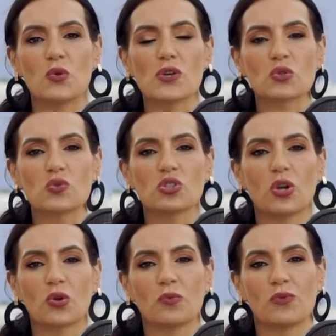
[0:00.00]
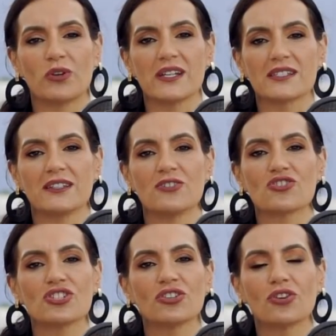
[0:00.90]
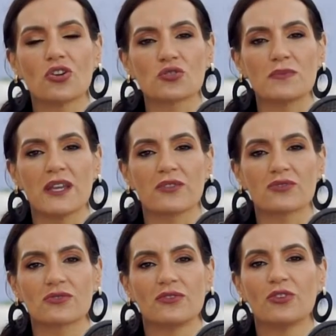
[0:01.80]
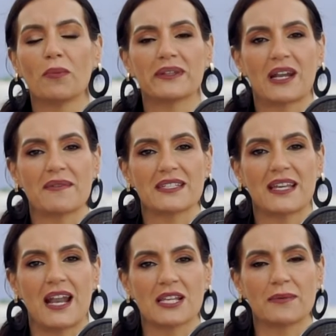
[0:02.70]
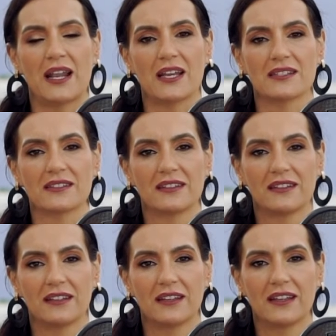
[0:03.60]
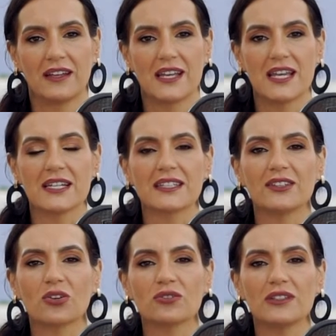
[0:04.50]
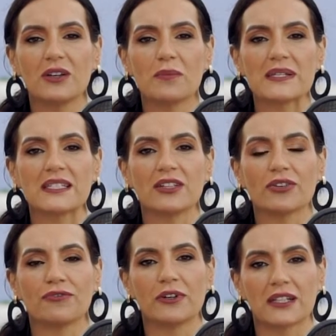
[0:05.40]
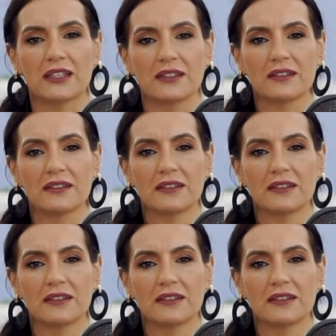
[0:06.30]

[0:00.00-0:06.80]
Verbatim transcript: no escucho los rumores, no siento los miedos, no me atraviesan las balas. Estando contigo me siento fuerte.